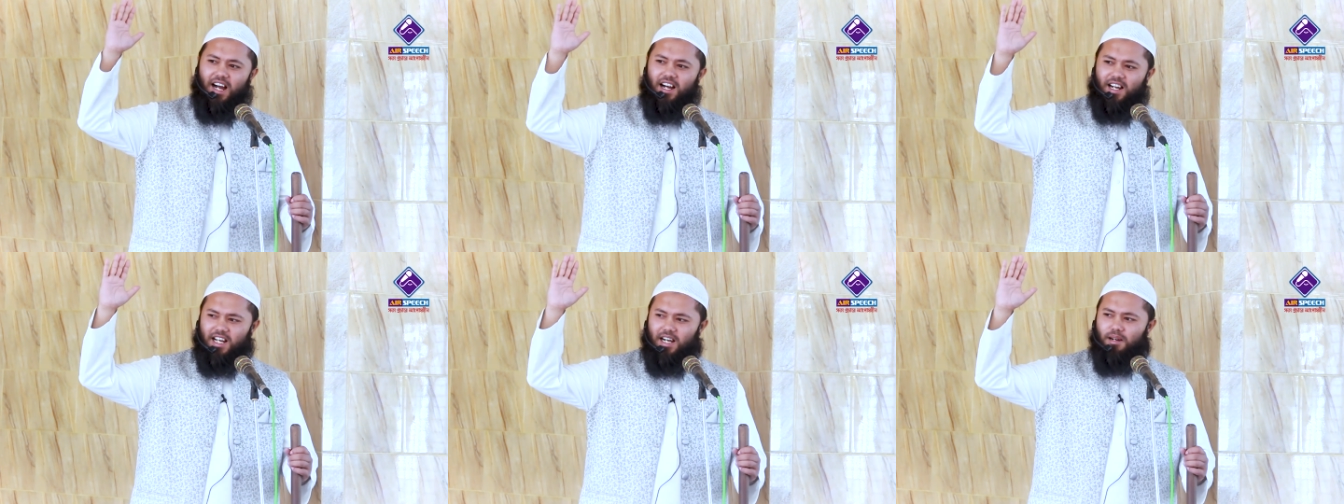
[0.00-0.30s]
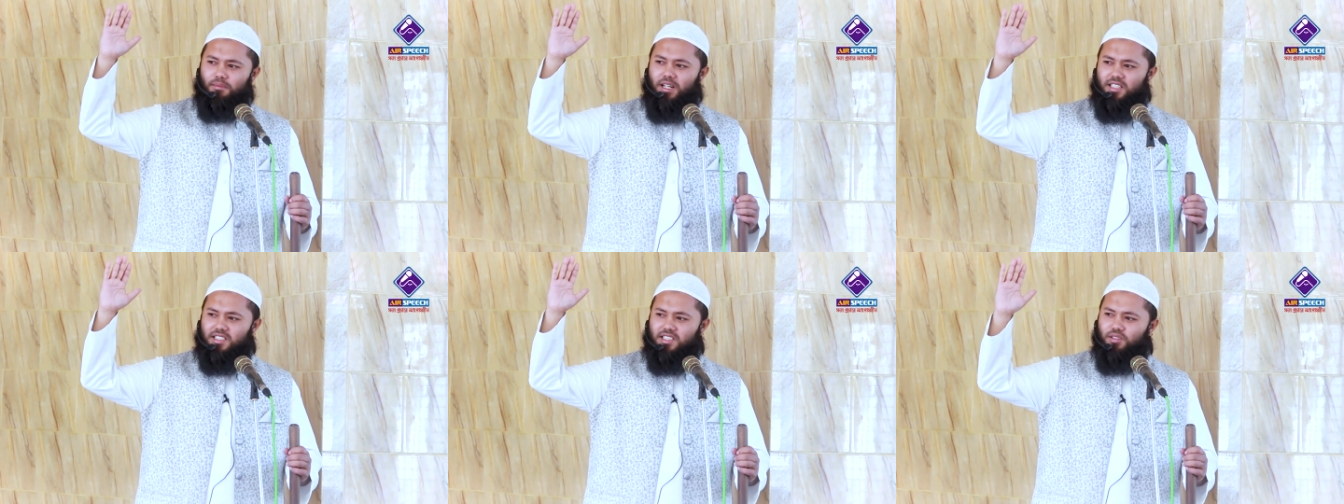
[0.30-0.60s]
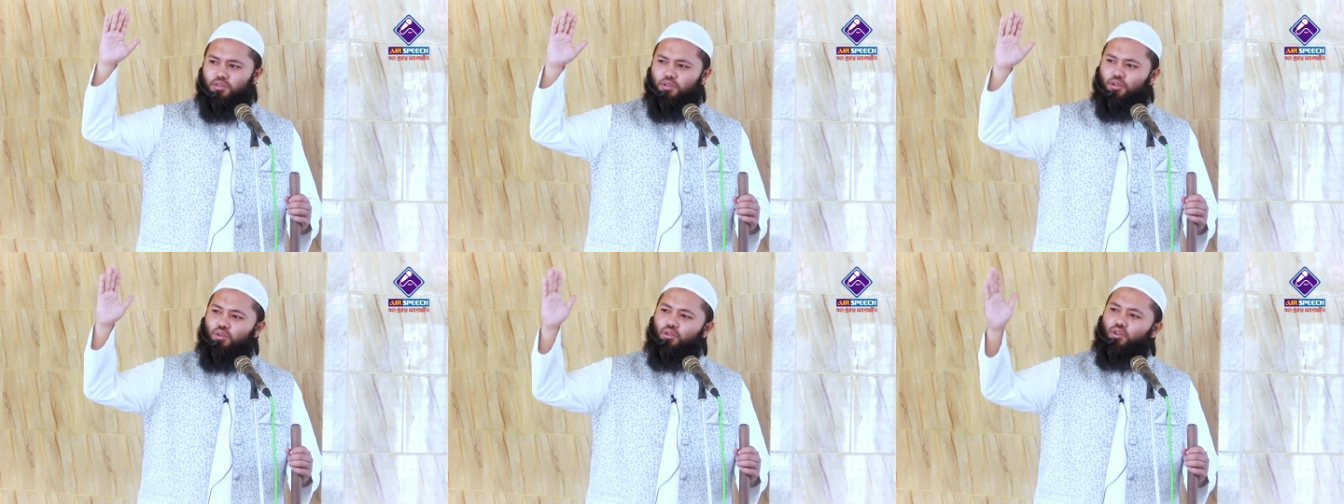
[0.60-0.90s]
আহকাম
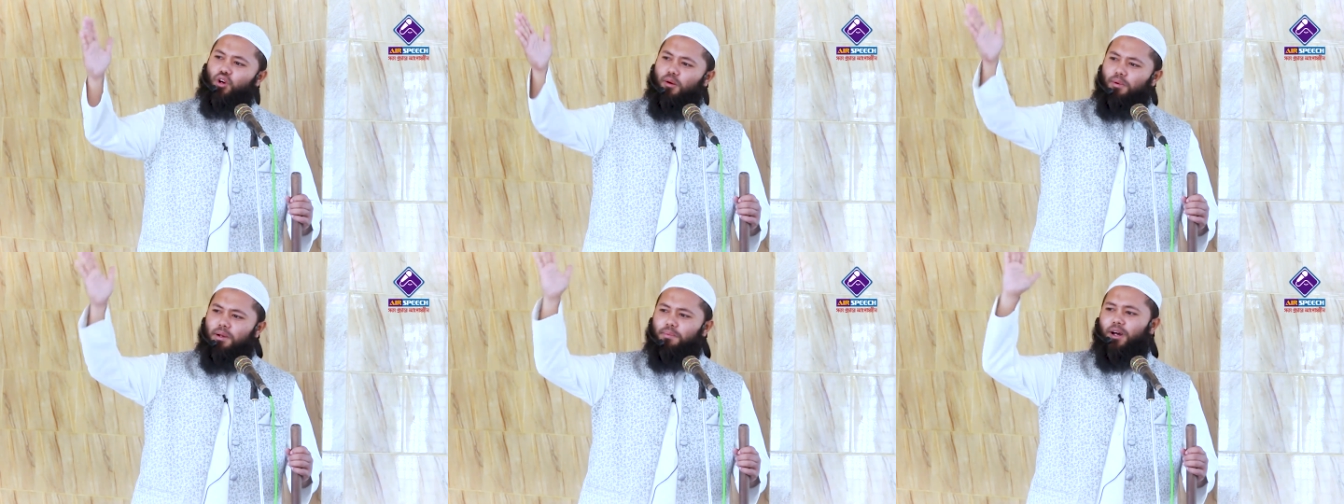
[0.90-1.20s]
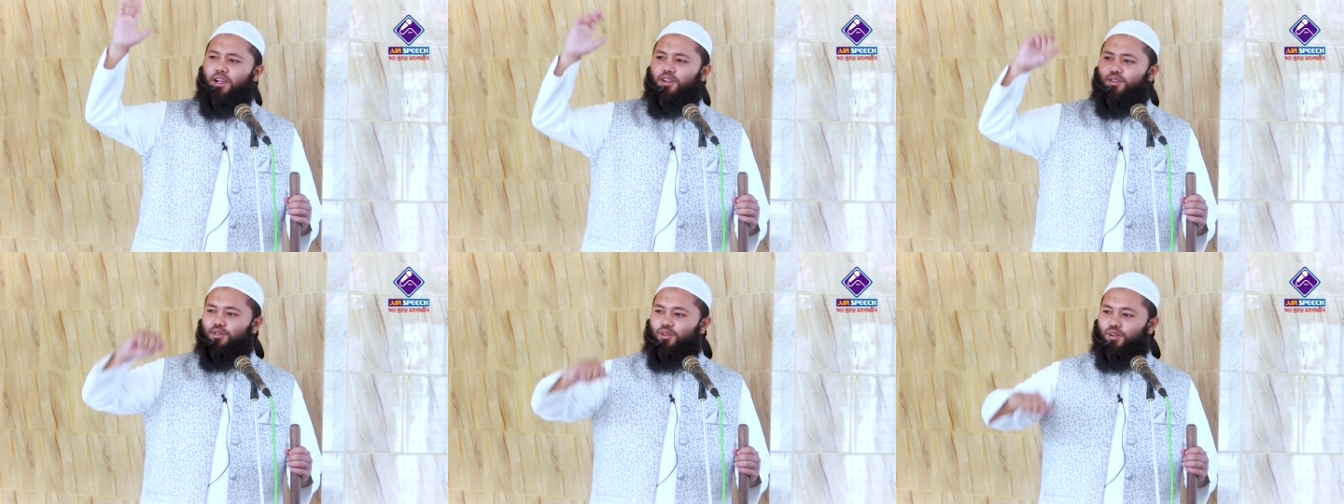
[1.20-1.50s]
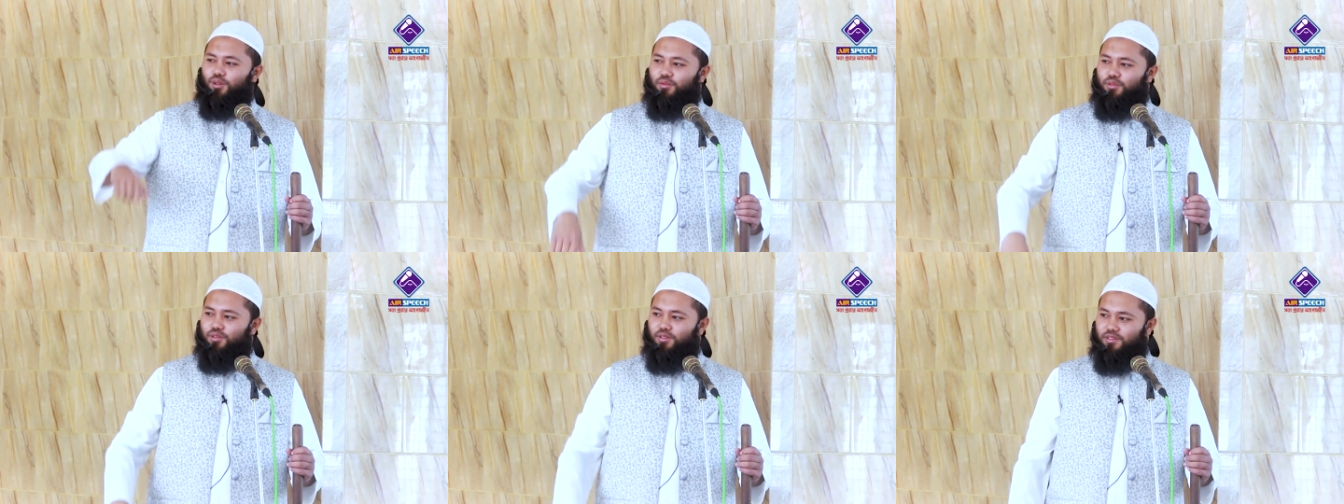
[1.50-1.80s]
আছে ওগুলো কবে পালন
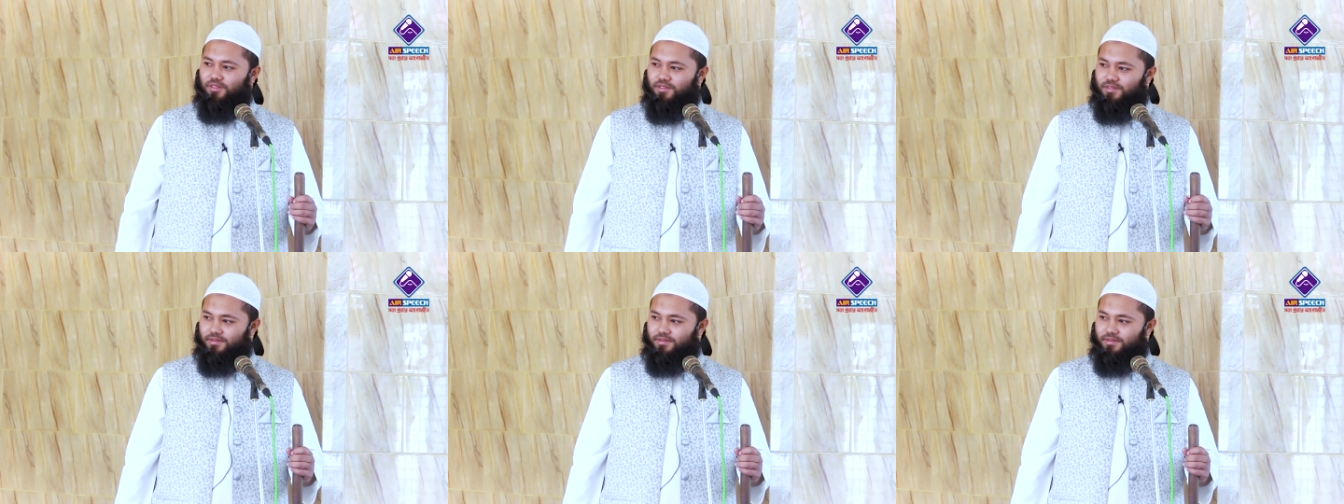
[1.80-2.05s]
করবো